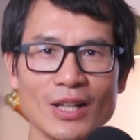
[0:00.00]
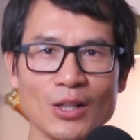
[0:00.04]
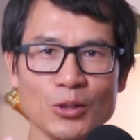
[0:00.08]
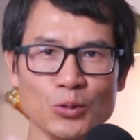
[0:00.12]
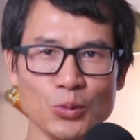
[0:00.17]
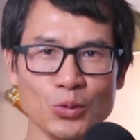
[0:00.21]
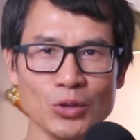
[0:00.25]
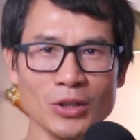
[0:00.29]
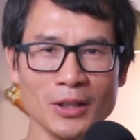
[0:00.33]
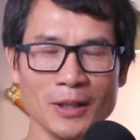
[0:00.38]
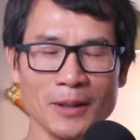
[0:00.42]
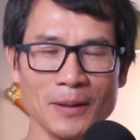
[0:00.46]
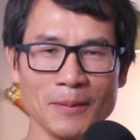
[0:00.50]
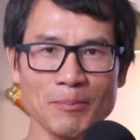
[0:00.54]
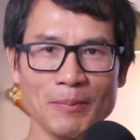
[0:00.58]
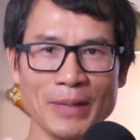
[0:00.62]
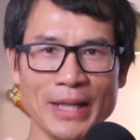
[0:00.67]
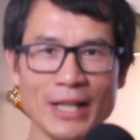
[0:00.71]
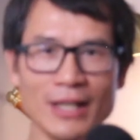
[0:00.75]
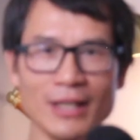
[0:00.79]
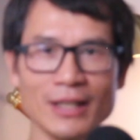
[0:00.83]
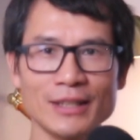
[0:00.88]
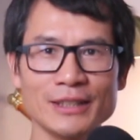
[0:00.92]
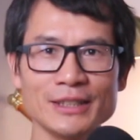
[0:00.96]
如何
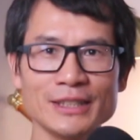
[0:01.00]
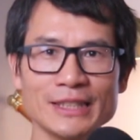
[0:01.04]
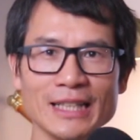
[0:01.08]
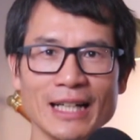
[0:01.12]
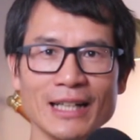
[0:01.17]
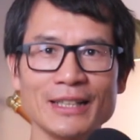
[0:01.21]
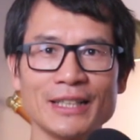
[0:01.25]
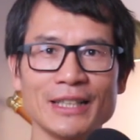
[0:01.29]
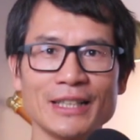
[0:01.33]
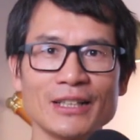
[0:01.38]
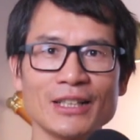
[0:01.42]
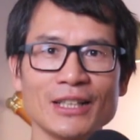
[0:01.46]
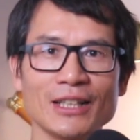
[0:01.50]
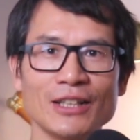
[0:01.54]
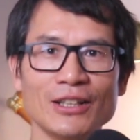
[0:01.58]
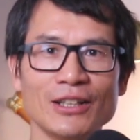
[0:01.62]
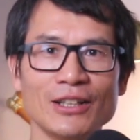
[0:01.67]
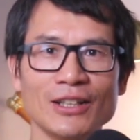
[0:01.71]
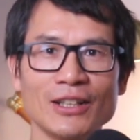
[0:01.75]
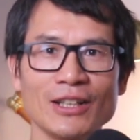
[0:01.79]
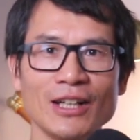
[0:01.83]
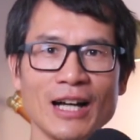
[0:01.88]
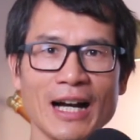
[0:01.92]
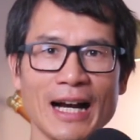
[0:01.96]
平衡家庭
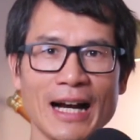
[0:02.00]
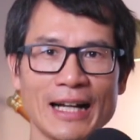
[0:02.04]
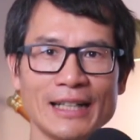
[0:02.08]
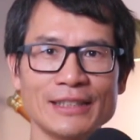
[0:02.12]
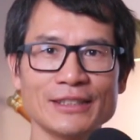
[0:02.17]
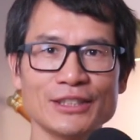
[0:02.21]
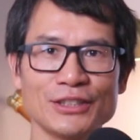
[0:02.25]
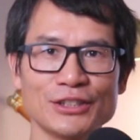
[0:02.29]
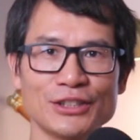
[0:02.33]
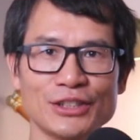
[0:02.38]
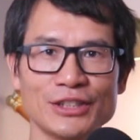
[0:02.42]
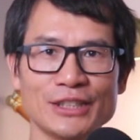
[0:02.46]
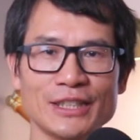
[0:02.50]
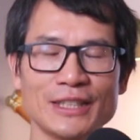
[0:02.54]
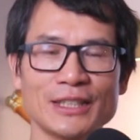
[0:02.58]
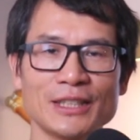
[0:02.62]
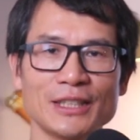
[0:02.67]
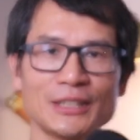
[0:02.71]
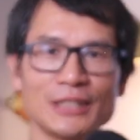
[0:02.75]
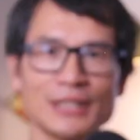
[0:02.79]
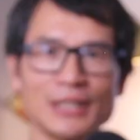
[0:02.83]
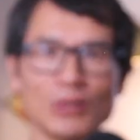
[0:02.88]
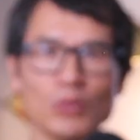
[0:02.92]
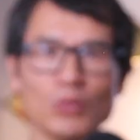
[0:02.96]
和孩子之间
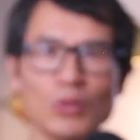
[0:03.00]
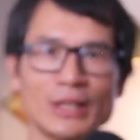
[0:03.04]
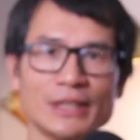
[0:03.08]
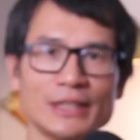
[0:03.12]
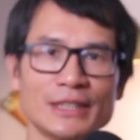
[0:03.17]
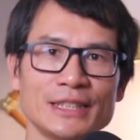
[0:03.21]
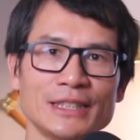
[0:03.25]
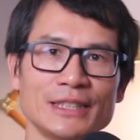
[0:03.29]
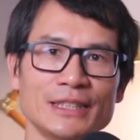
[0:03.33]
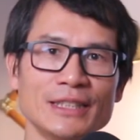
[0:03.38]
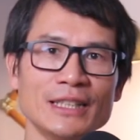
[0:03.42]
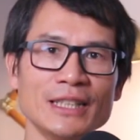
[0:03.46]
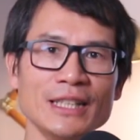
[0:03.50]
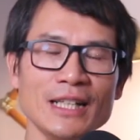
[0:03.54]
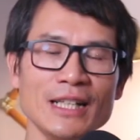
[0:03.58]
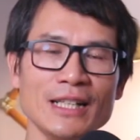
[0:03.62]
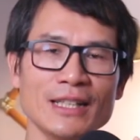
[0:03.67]
的一些关系？